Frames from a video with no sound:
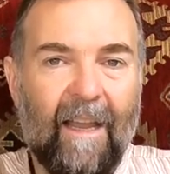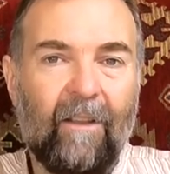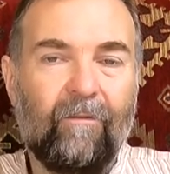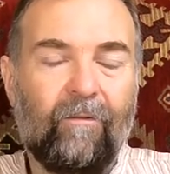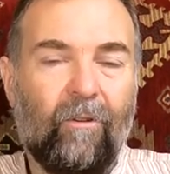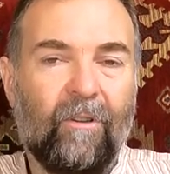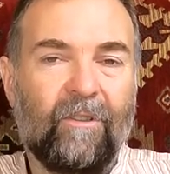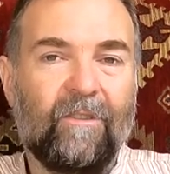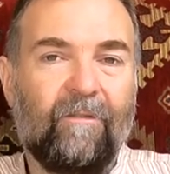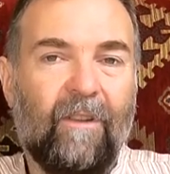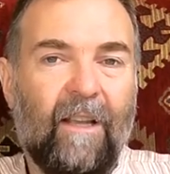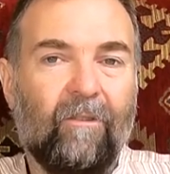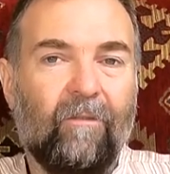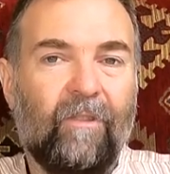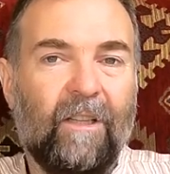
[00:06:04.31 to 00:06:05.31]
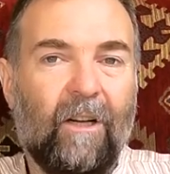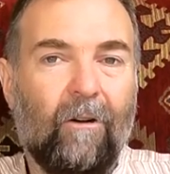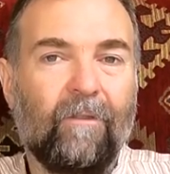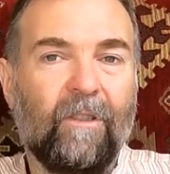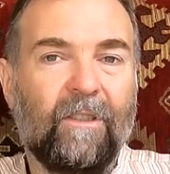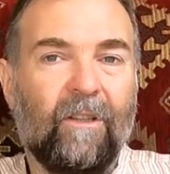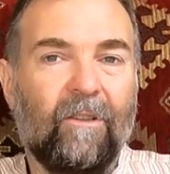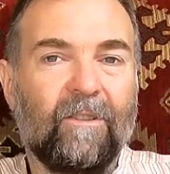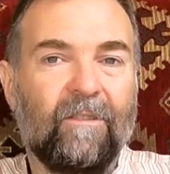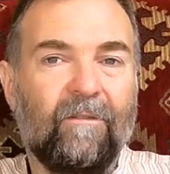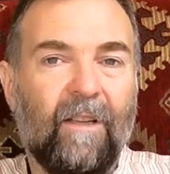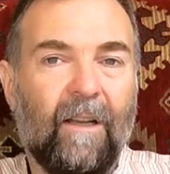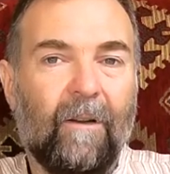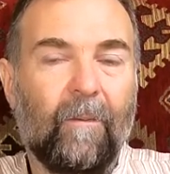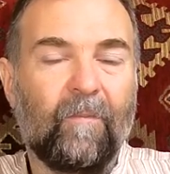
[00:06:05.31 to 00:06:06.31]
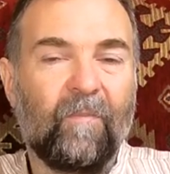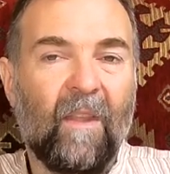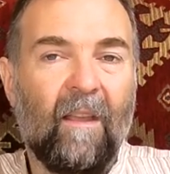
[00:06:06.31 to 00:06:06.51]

eingefroren zu werden und wieder aufgetaut zu werden.